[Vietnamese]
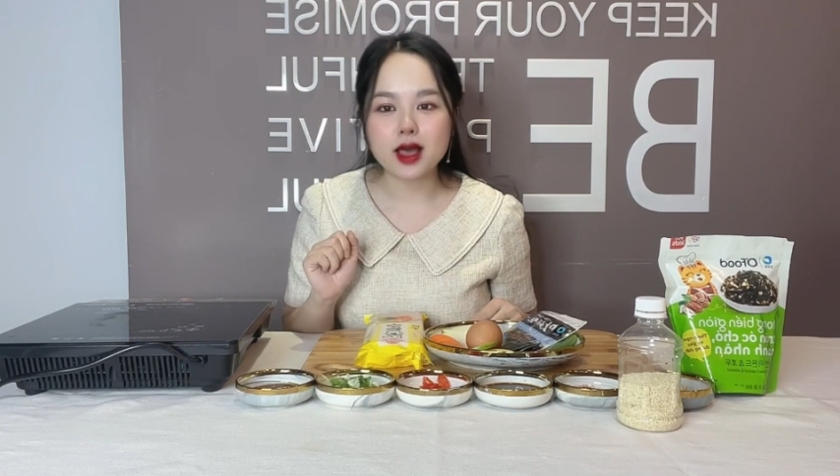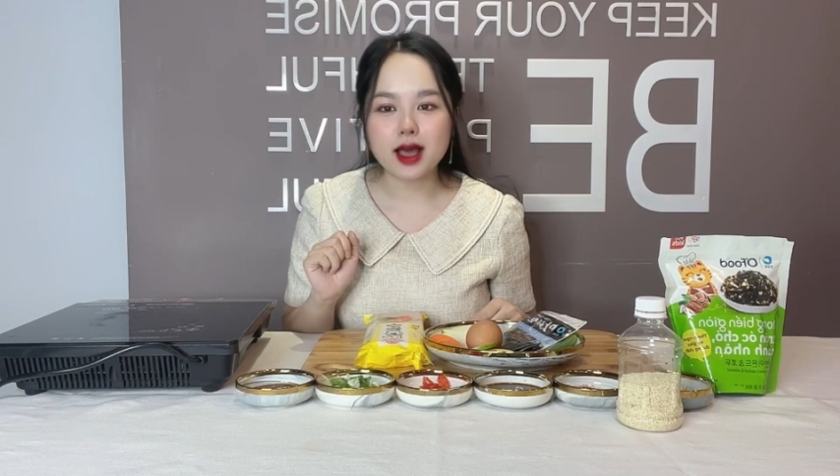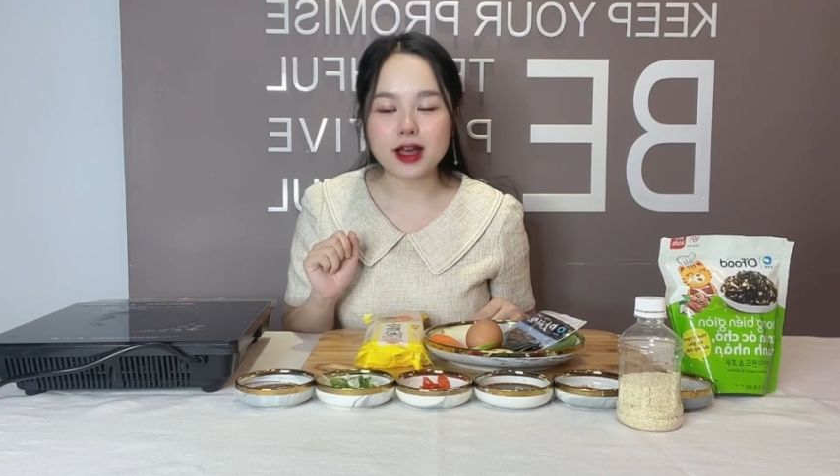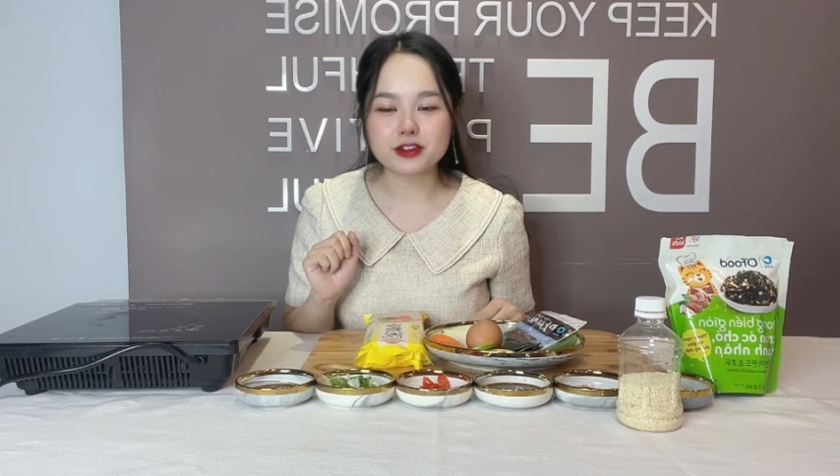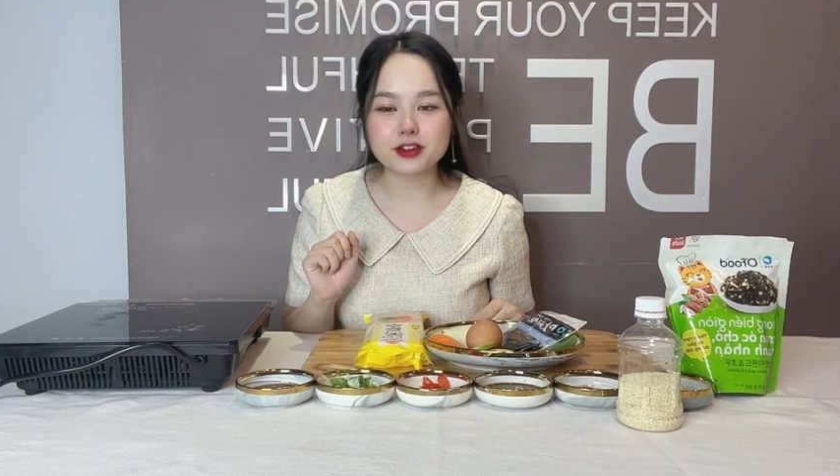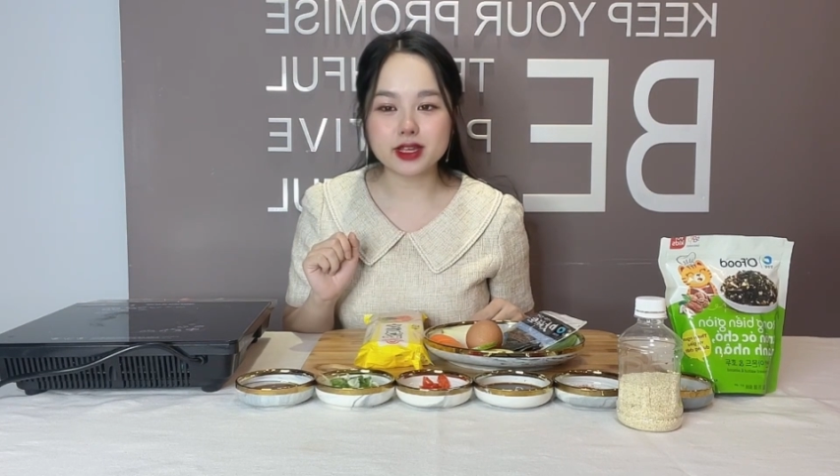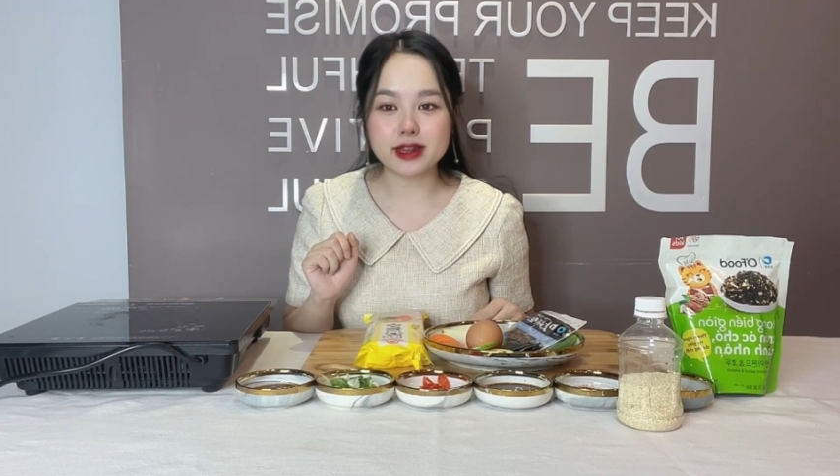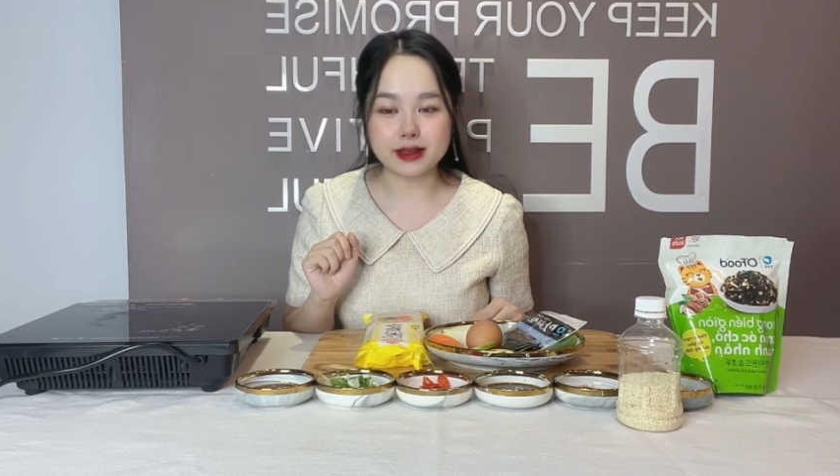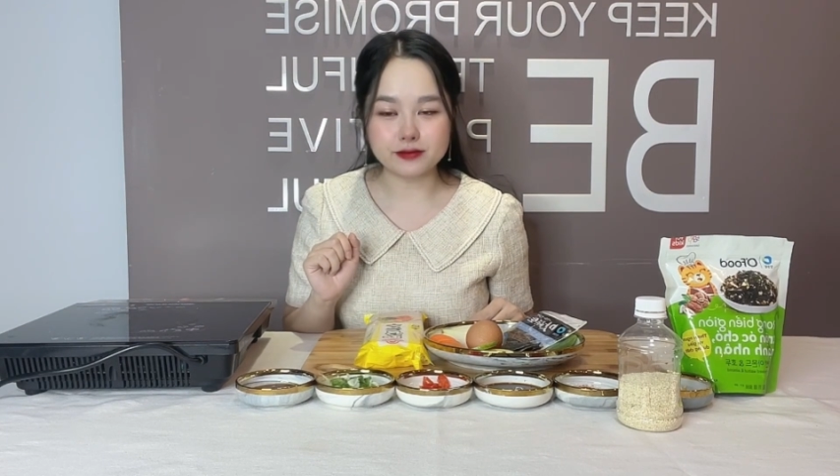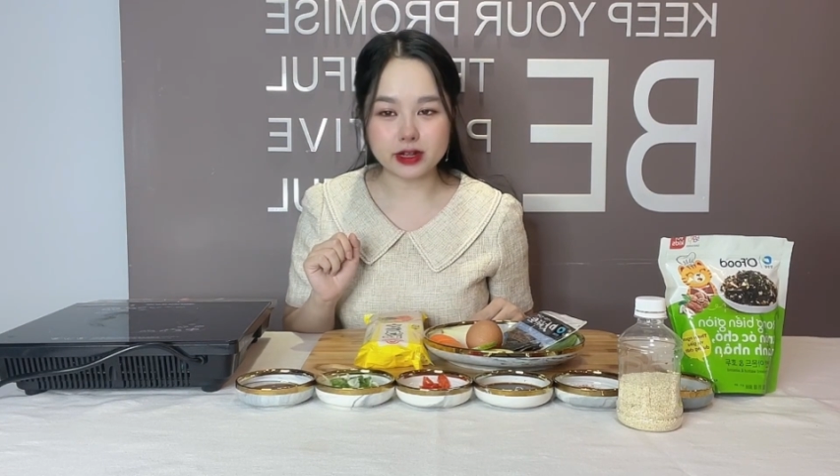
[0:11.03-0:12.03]
À, trước khi
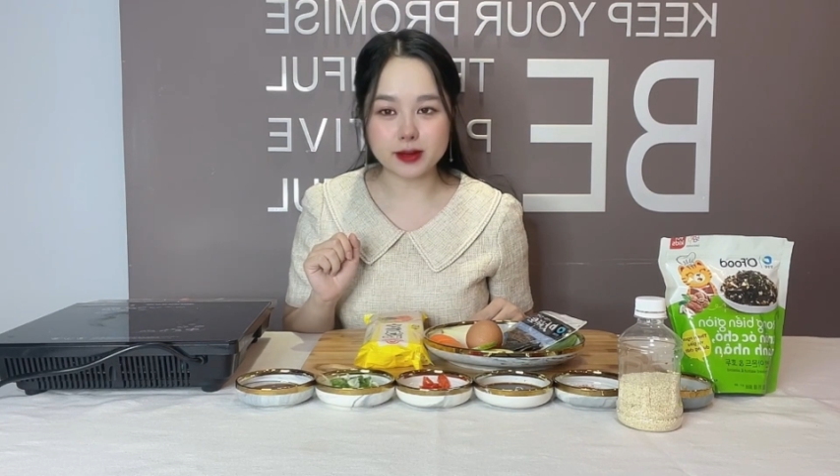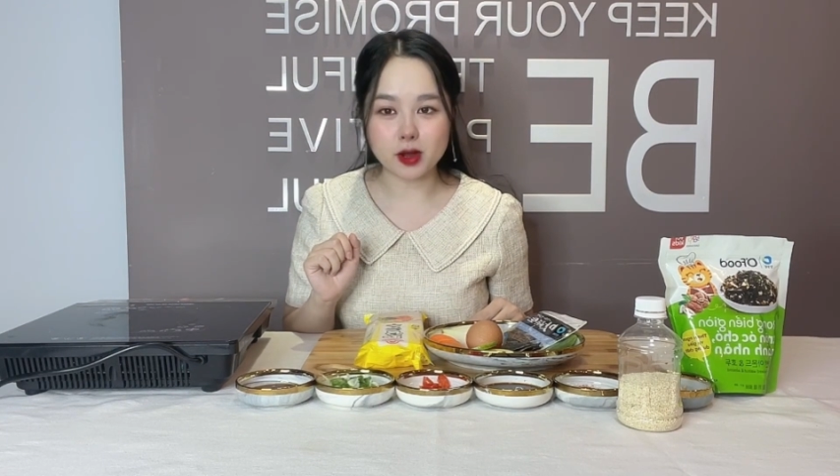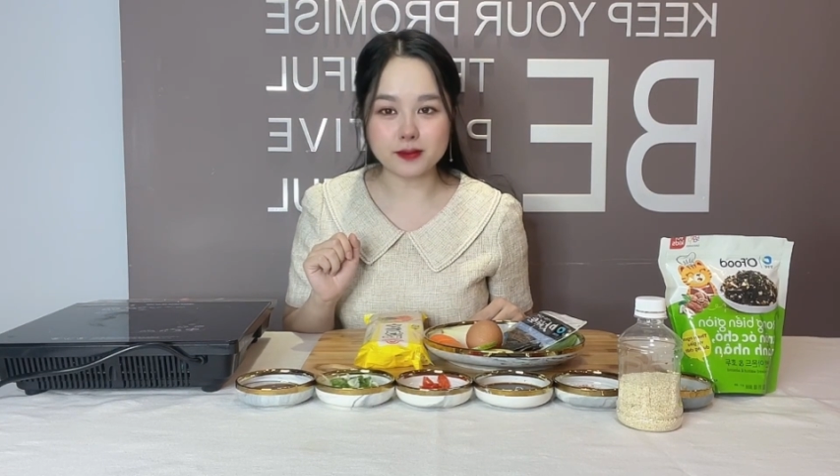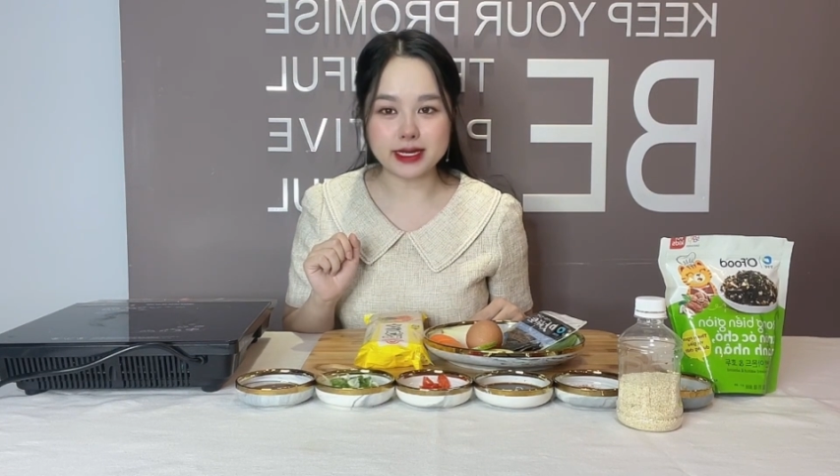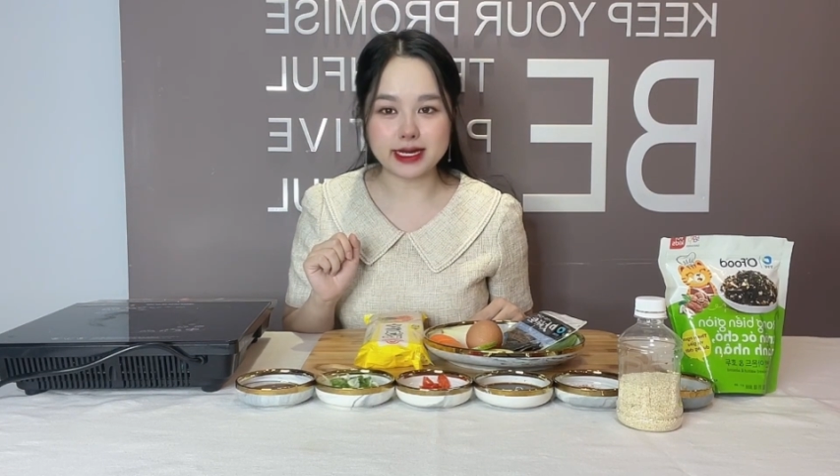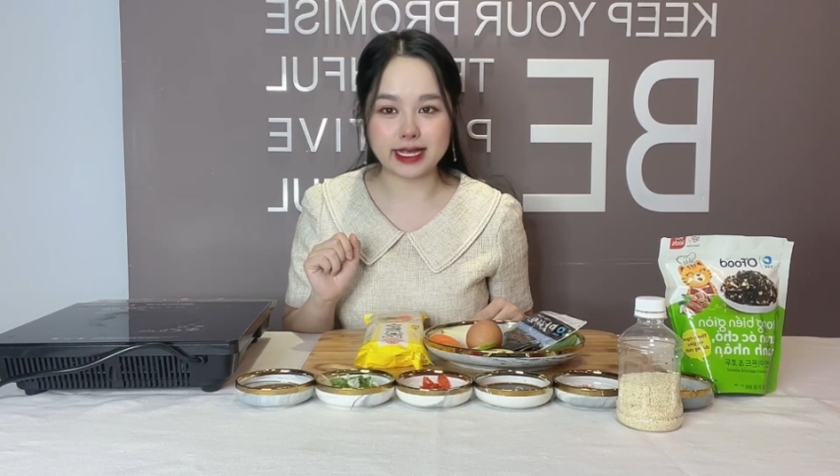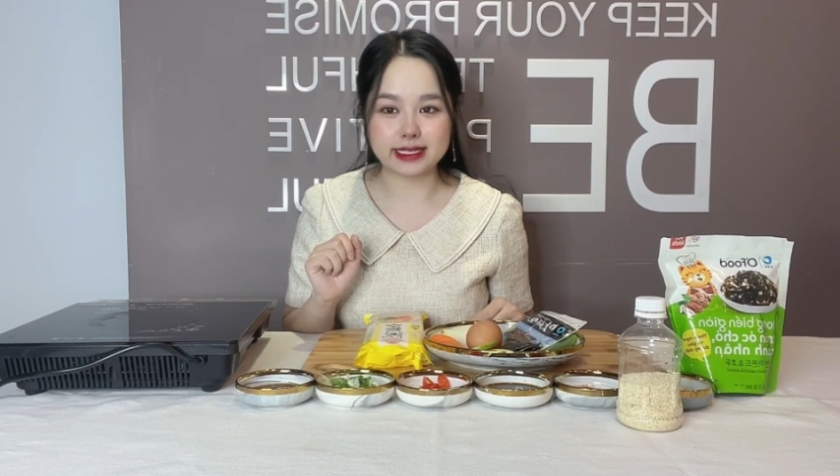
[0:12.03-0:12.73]
đến với cái món mì này thì